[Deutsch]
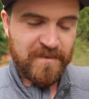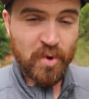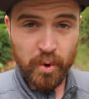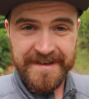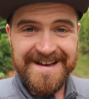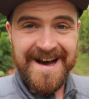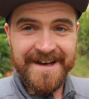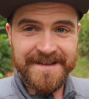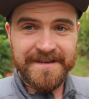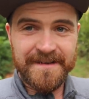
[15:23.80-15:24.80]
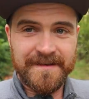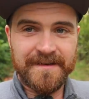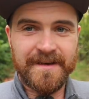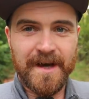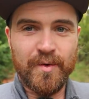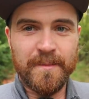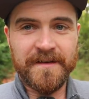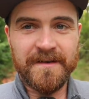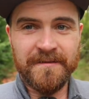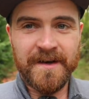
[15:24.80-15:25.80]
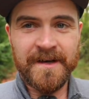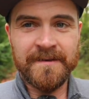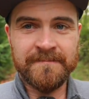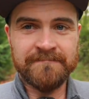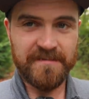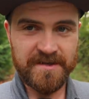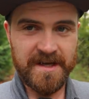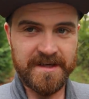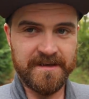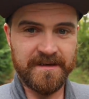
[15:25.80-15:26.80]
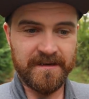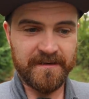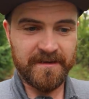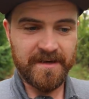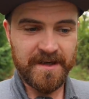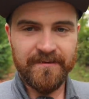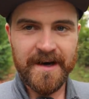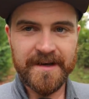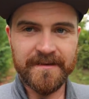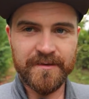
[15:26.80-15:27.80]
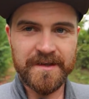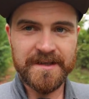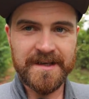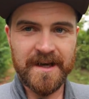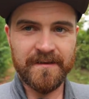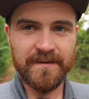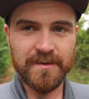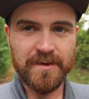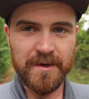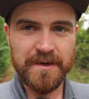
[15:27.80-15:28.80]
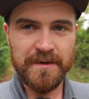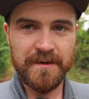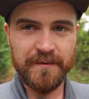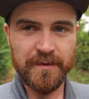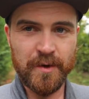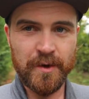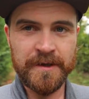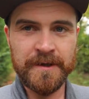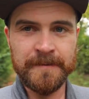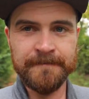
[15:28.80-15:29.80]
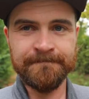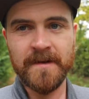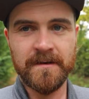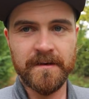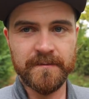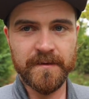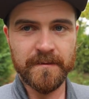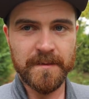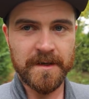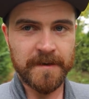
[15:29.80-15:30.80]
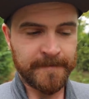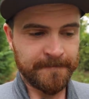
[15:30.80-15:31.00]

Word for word: Die gute Nachricht ist, es kann nur besser werden. Die schlechte ist, war jetzt natürlich nicht ganz so doll für den Ronny. Was willst du machen?